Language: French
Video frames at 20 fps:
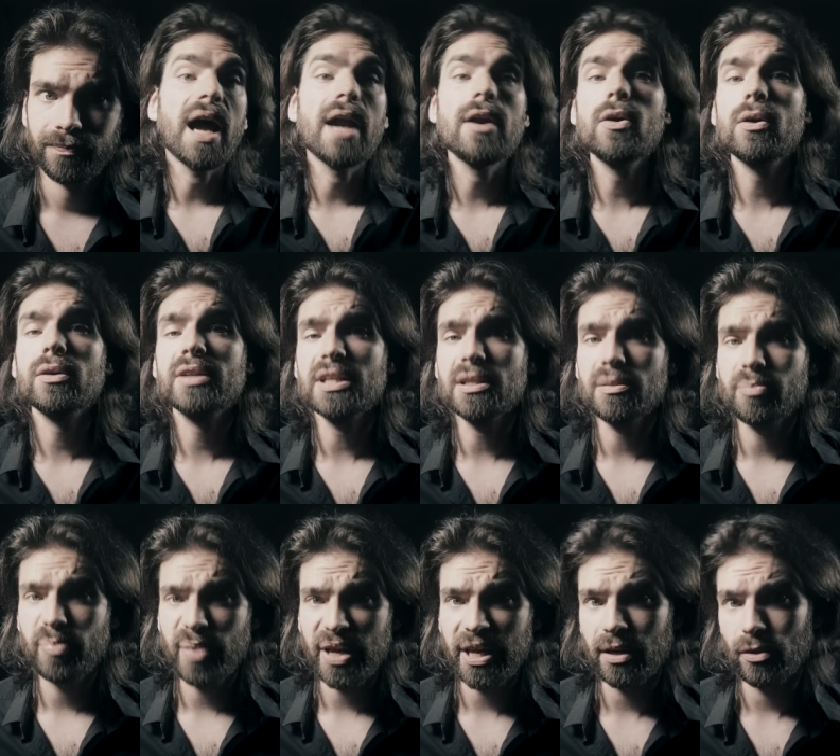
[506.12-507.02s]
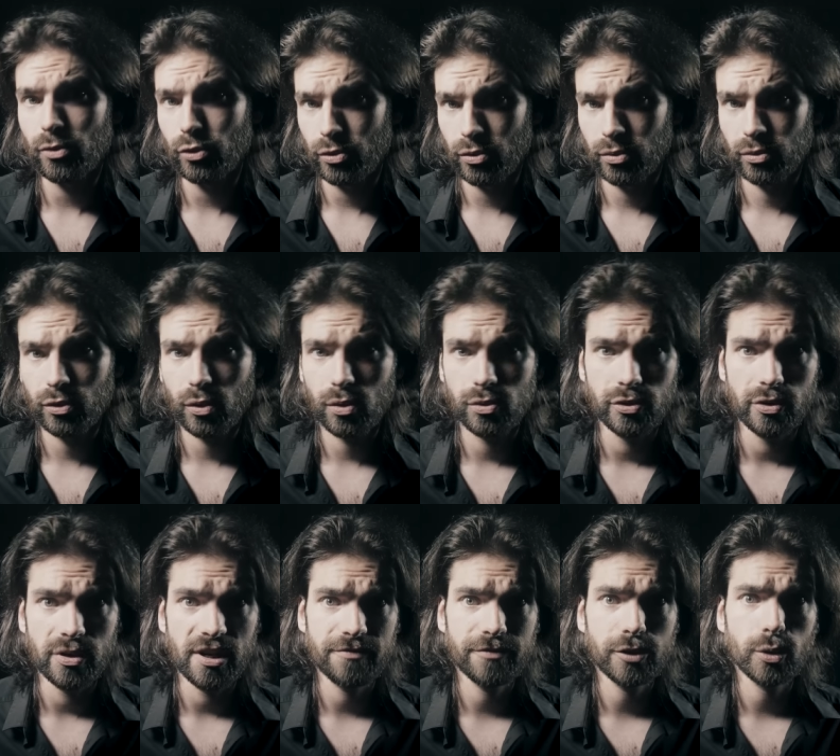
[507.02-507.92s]
Alors qu'il perd le contrôle
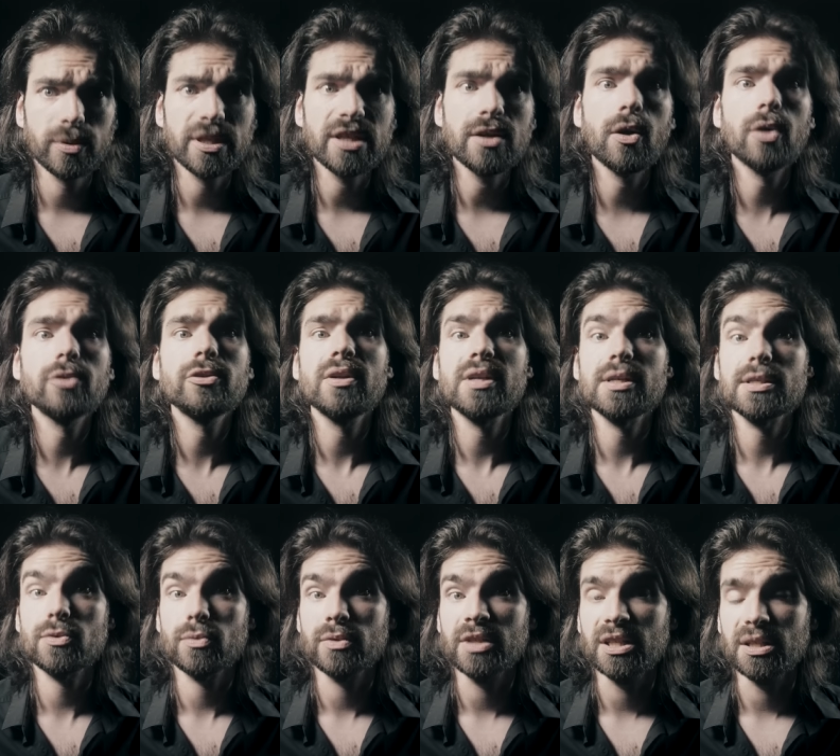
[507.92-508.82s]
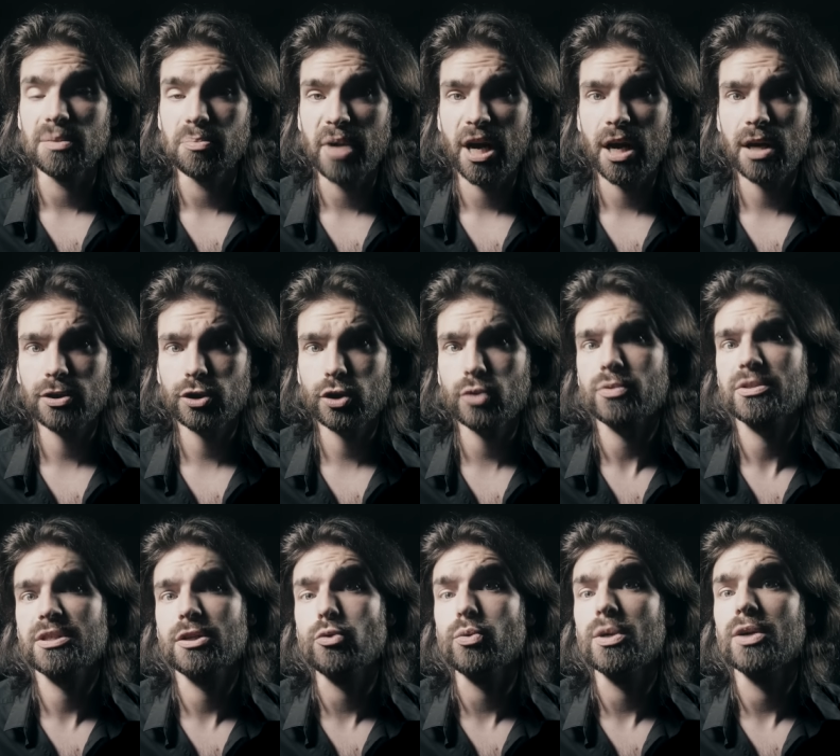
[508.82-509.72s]
de l'avion, il ordonne à son équipage,
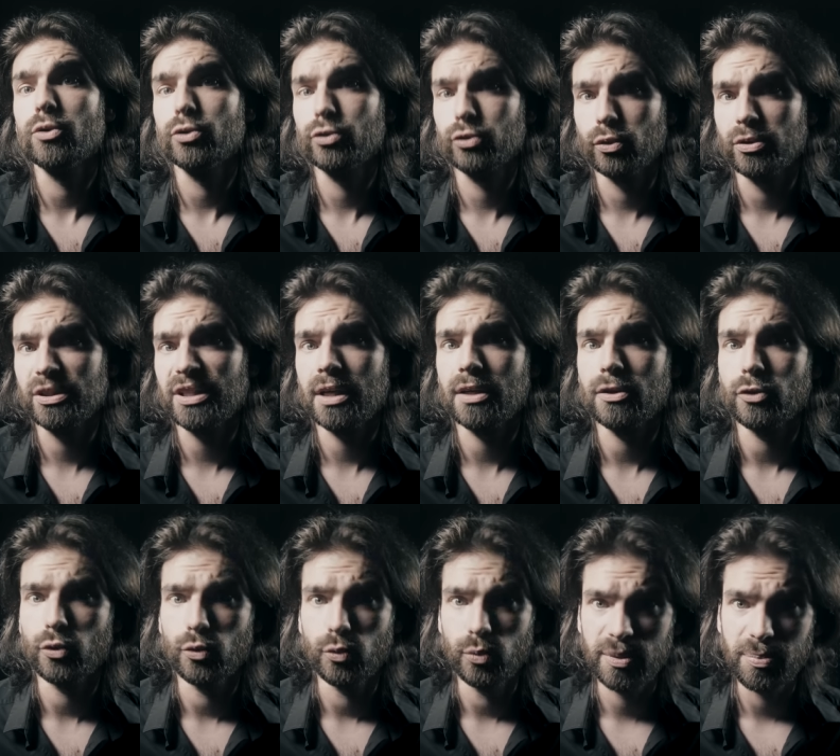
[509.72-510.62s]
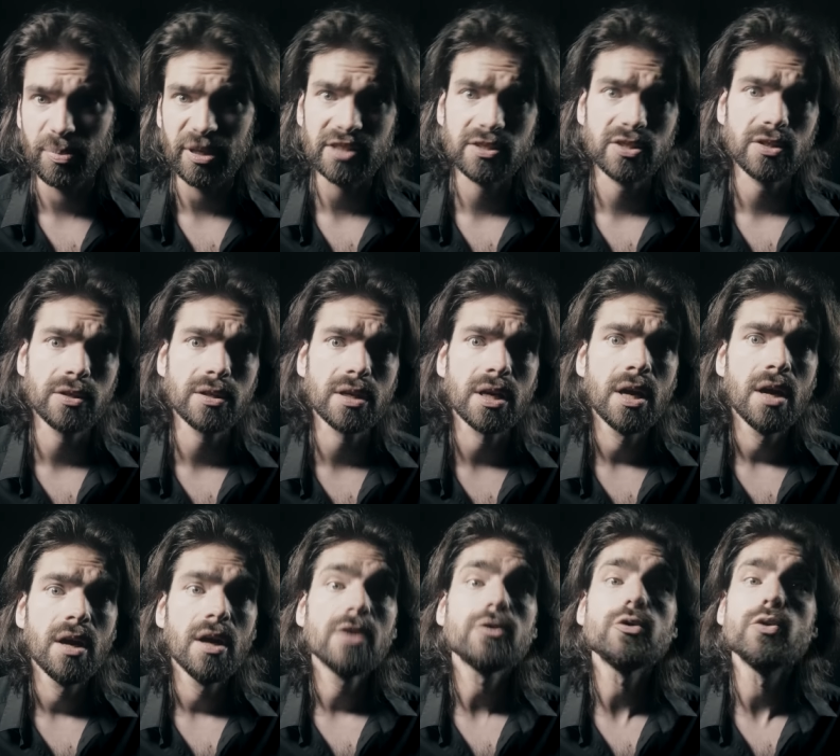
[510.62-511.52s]
constitué au total de 8 personnes,
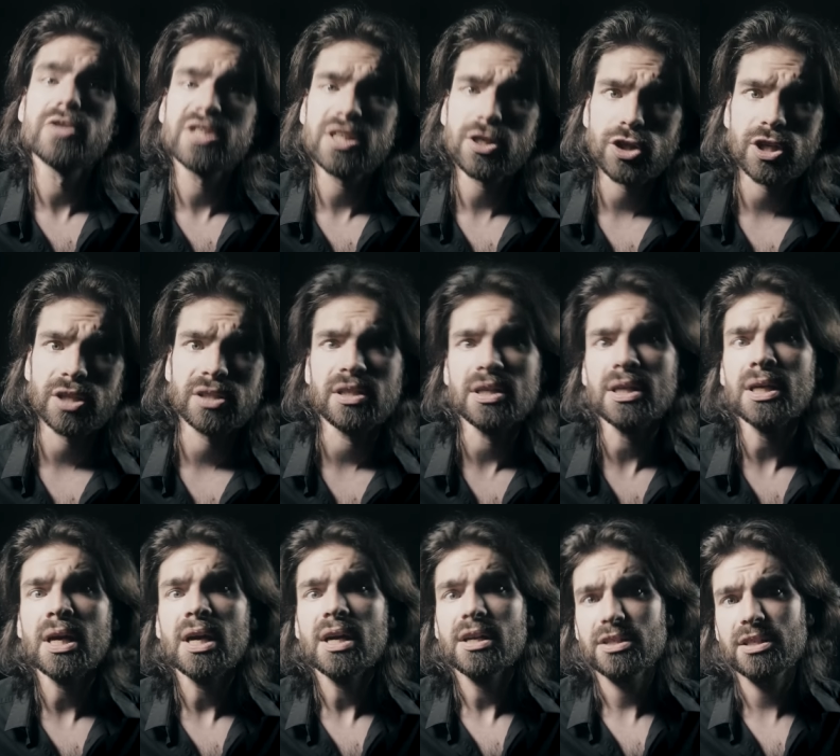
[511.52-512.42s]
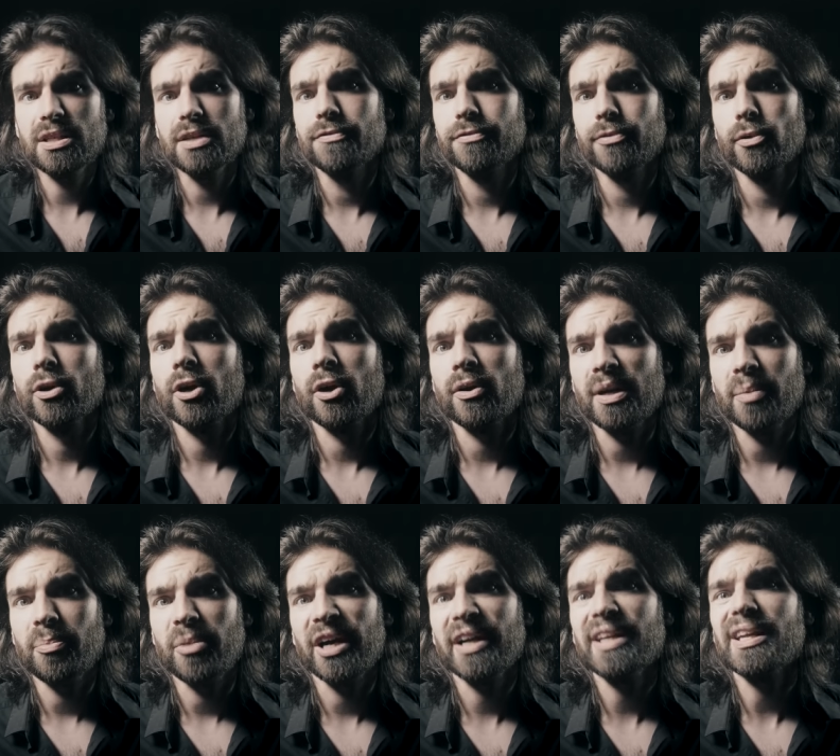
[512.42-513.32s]
de s'éjecter, ce qu'ils font quand
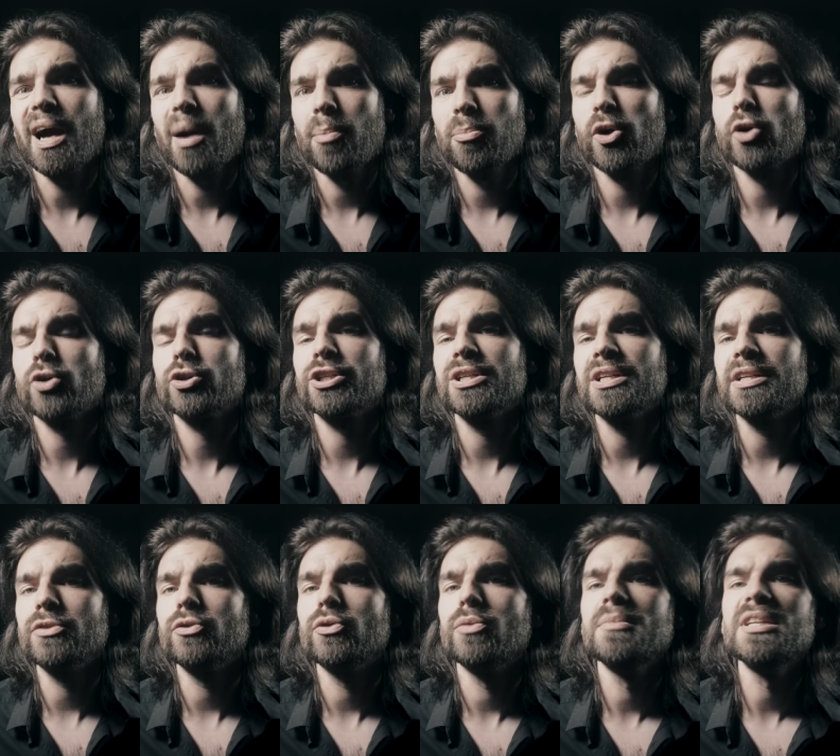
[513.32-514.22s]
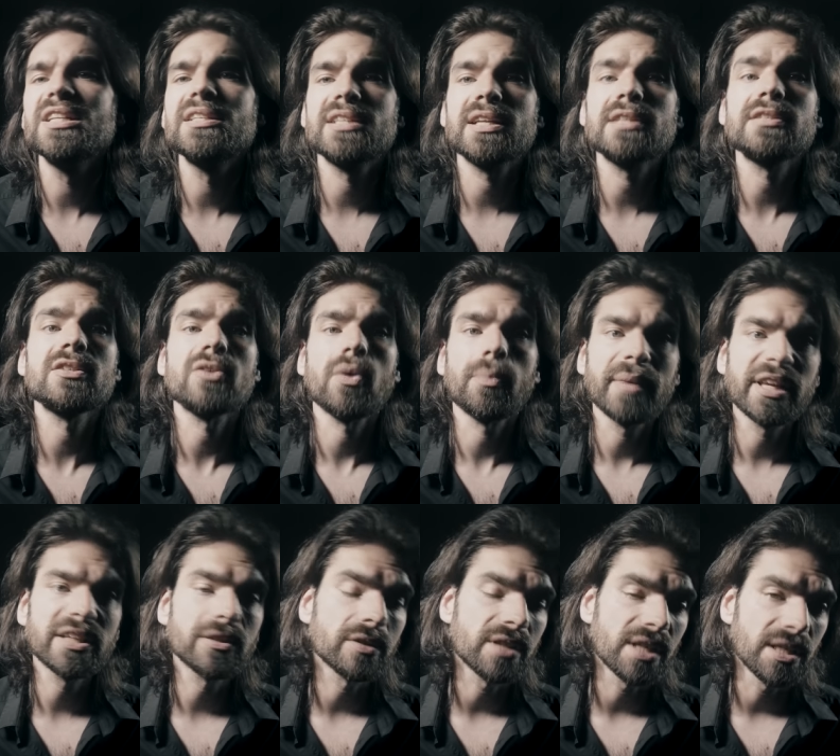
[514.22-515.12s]
l'appareil approche les 2700
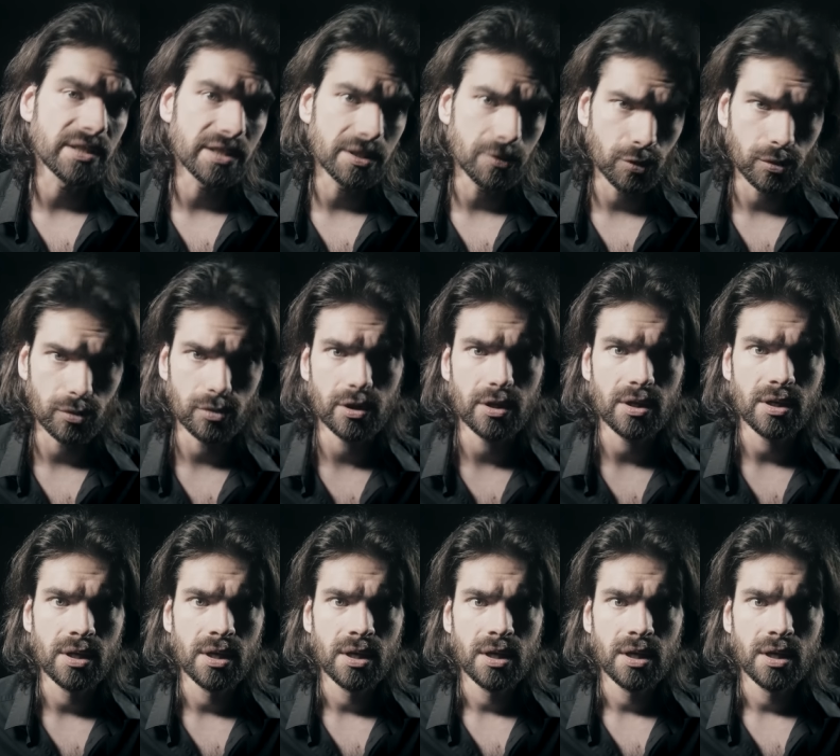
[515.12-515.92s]
mètres d'altitude.